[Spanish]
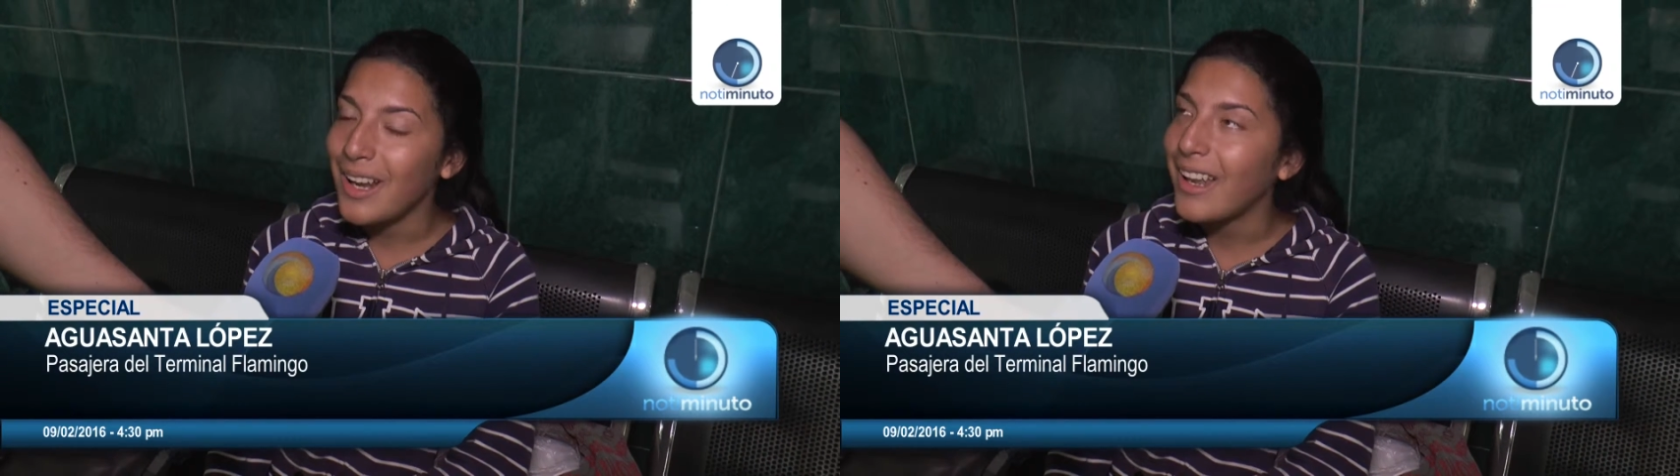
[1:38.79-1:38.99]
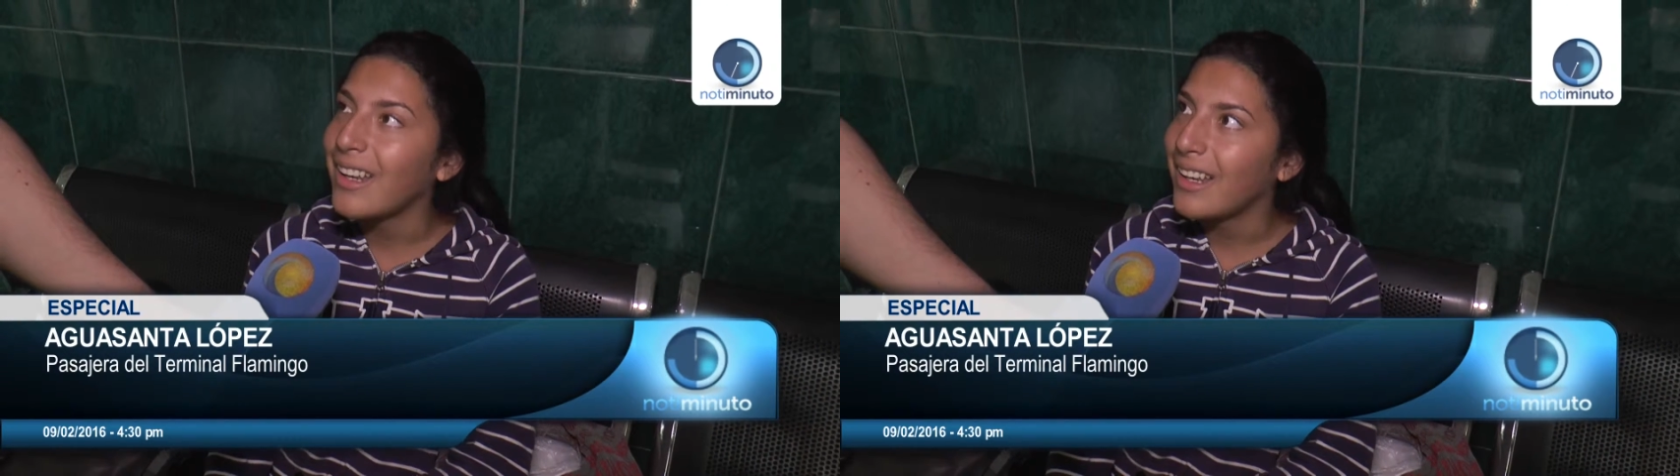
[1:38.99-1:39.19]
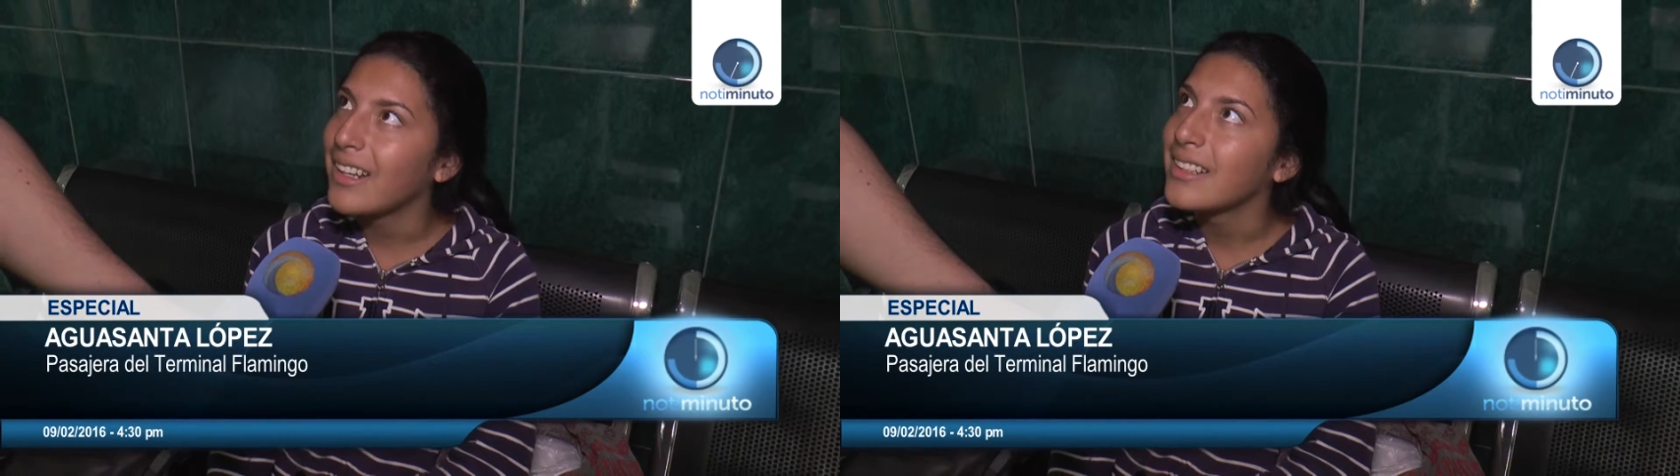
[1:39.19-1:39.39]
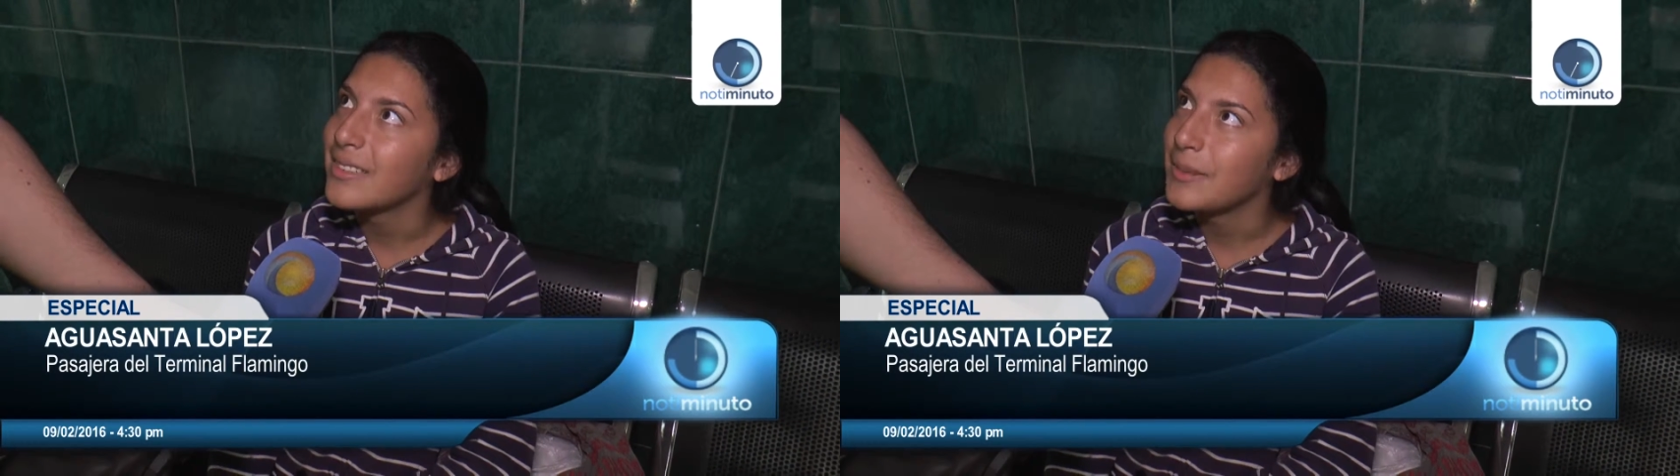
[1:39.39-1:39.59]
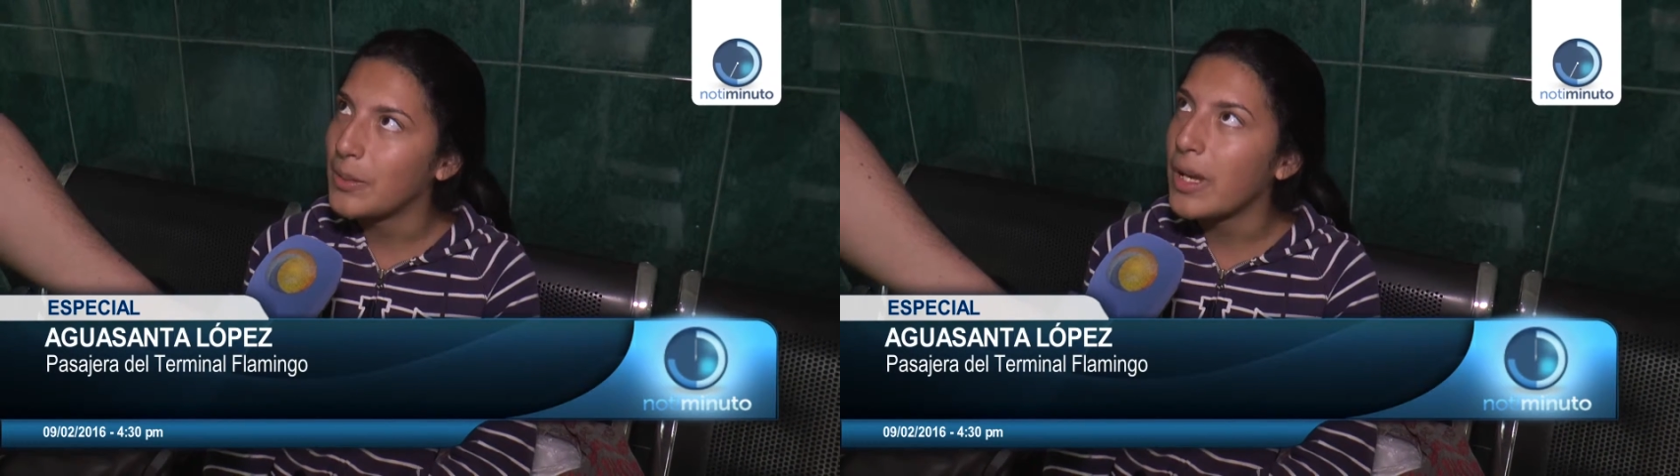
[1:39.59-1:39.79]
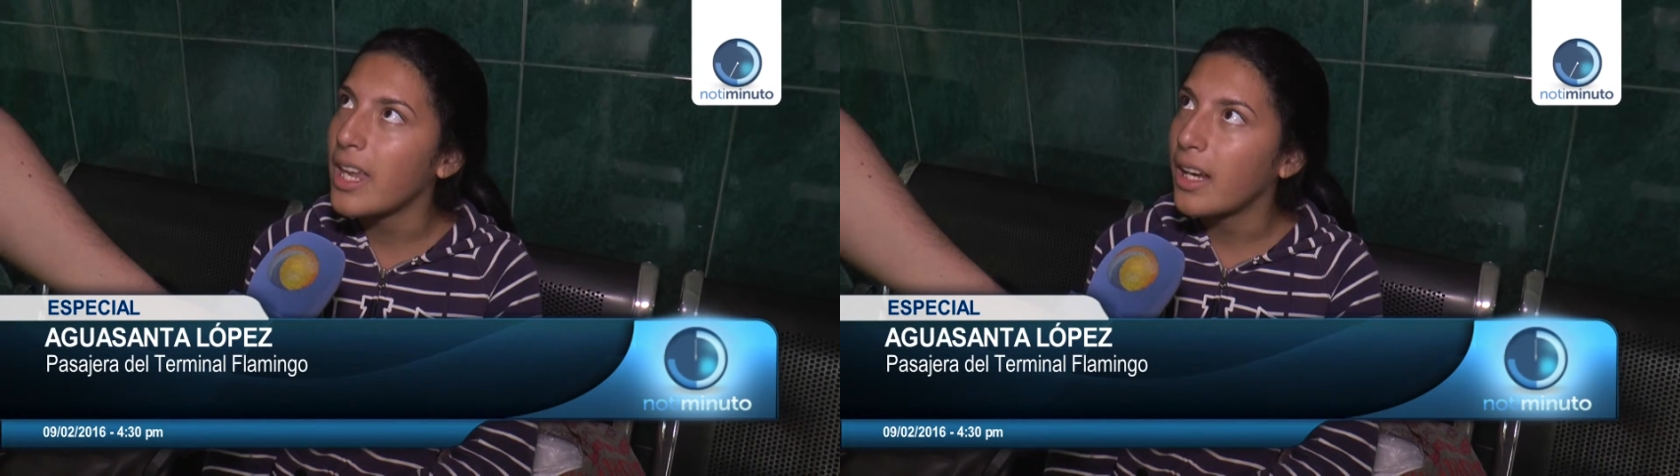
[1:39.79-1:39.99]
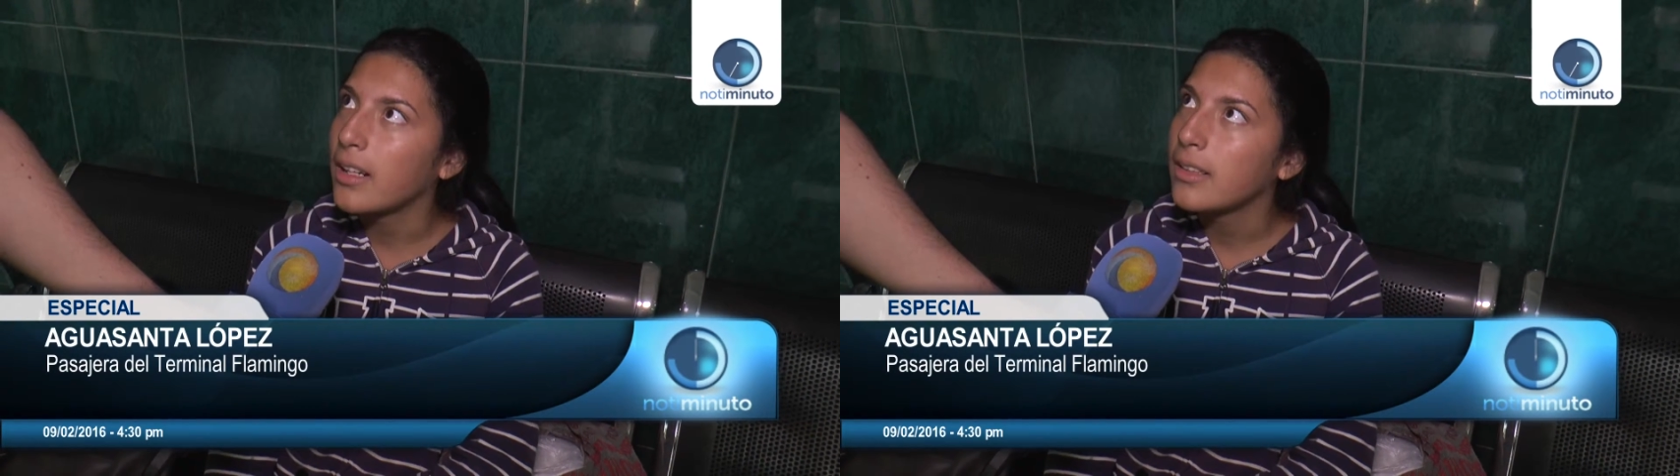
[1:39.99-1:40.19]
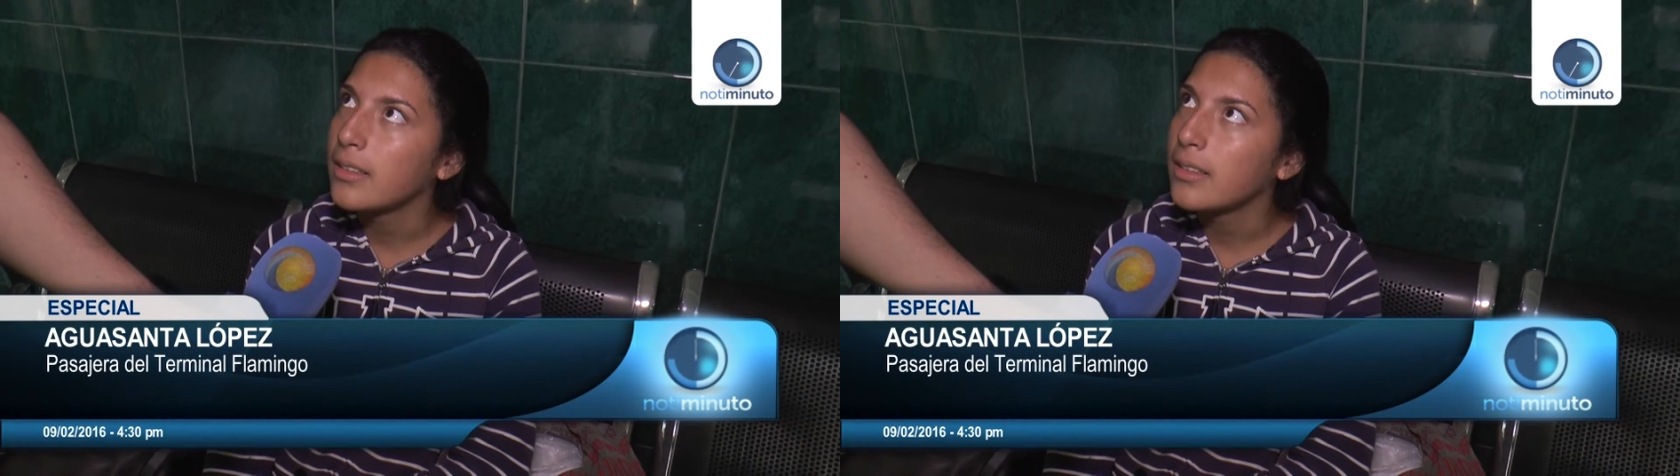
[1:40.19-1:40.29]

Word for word: a la isla, vivo allá.